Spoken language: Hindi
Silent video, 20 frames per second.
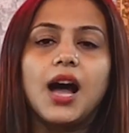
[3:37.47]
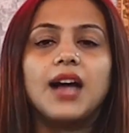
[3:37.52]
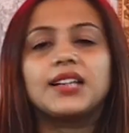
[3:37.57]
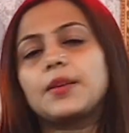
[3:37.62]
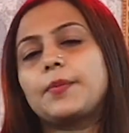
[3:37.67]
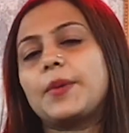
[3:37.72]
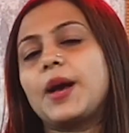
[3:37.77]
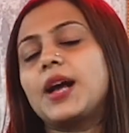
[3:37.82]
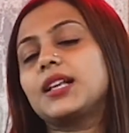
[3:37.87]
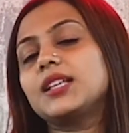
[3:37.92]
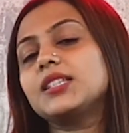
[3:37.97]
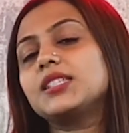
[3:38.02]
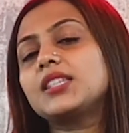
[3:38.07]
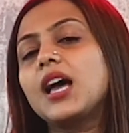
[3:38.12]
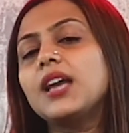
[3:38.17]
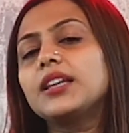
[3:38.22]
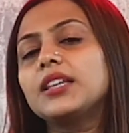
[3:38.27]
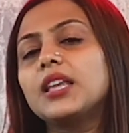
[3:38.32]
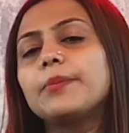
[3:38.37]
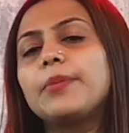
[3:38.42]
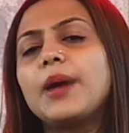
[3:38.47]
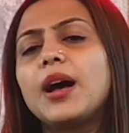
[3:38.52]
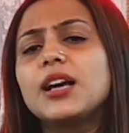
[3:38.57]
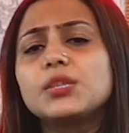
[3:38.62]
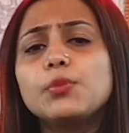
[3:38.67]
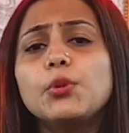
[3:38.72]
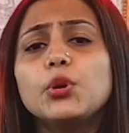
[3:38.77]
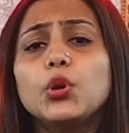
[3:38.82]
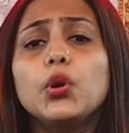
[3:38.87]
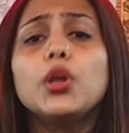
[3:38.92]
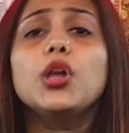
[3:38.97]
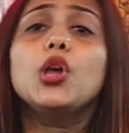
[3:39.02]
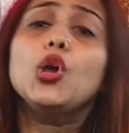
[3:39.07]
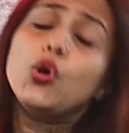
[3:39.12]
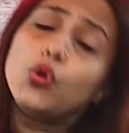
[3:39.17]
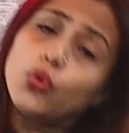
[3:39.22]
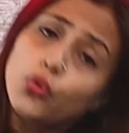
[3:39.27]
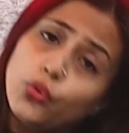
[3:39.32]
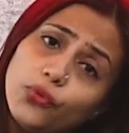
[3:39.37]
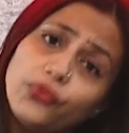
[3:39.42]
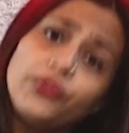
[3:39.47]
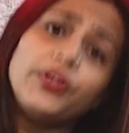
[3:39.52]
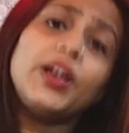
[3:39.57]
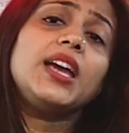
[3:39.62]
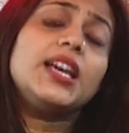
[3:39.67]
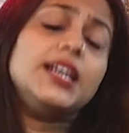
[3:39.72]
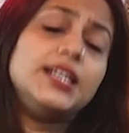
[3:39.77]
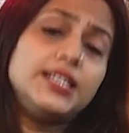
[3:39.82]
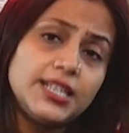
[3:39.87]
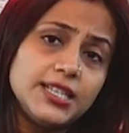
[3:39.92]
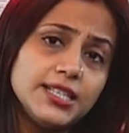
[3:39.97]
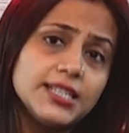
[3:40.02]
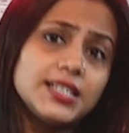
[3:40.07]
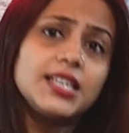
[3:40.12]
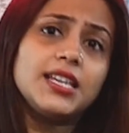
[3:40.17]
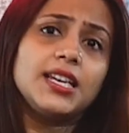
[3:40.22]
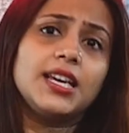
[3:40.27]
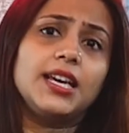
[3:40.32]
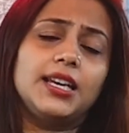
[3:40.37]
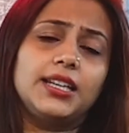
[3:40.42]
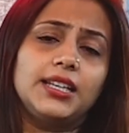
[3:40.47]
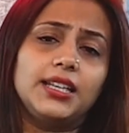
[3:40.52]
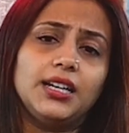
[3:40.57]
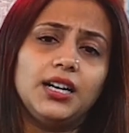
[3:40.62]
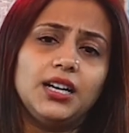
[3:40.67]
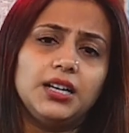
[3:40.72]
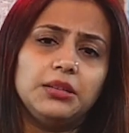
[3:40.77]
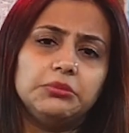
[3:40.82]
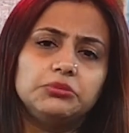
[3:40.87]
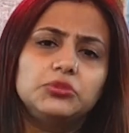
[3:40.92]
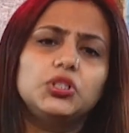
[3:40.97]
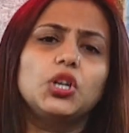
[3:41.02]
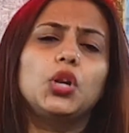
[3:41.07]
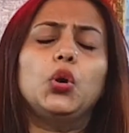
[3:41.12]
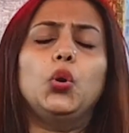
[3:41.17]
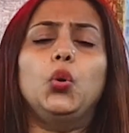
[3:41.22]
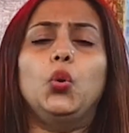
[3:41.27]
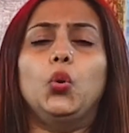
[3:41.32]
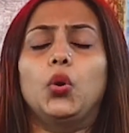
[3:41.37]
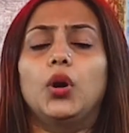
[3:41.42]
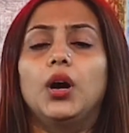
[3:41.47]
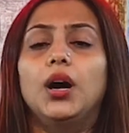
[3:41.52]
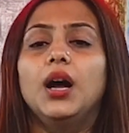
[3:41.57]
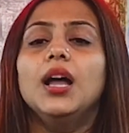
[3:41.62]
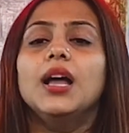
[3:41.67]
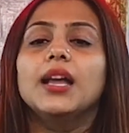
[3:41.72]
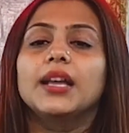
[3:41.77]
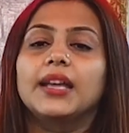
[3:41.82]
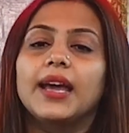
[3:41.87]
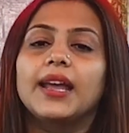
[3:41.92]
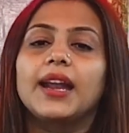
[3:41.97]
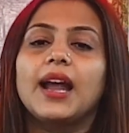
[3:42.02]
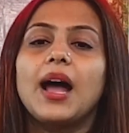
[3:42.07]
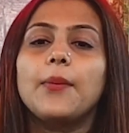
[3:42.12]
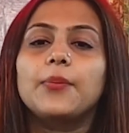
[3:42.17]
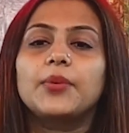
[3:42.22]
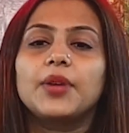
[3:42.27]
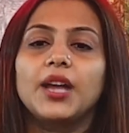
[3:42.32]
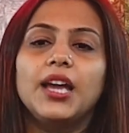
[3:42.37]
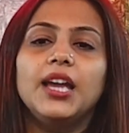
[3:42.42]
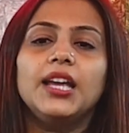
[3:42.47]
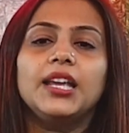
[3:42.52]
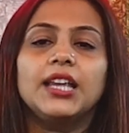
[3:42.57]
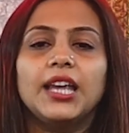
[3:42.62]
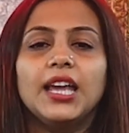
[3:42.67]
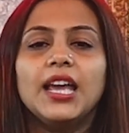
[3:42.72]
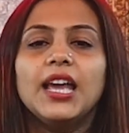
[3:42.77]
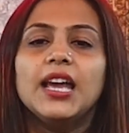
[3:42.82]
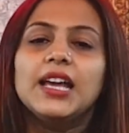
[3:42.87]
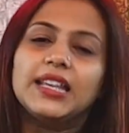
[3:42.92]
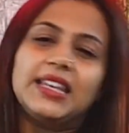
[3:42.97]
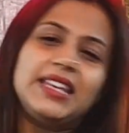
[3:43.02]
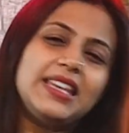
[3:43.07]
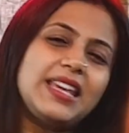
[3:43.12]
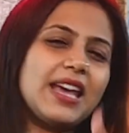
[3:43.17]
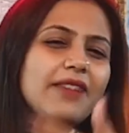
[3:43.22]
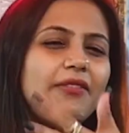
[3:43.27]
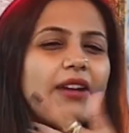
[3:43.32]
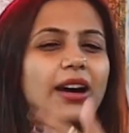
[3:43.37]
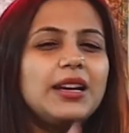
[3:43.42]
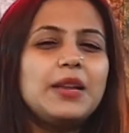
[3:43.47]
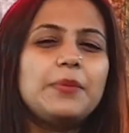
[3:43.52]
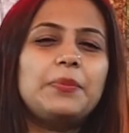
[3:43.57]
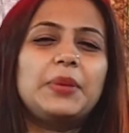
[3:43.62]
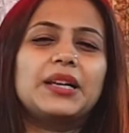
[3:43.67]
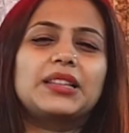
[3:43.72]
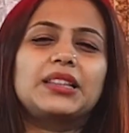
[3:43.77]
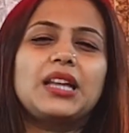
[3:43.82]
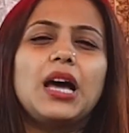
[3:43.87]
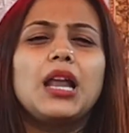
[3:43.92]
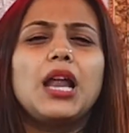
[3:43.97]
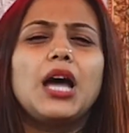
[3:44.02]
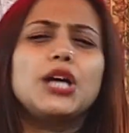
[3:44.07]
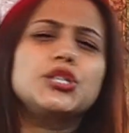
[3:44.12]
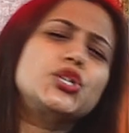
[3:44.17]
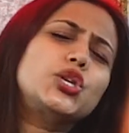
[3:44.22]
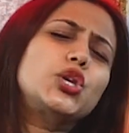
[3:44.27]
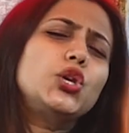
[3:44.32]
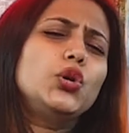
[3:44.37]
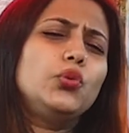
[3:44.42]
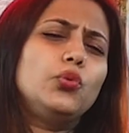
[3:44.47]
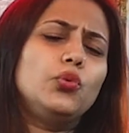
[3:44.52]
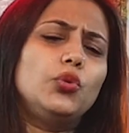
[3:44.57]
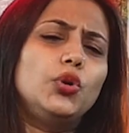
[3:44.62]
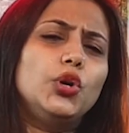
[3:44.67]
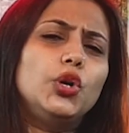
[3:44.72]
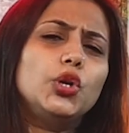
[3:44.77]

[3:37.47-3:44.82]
अच्छा पाकिस्तान के पास भी कोई खुफिया एजेंसी है क्या चलो होगा खैर आप कहेंगे कि ये वाली पड़ताल आज क्यों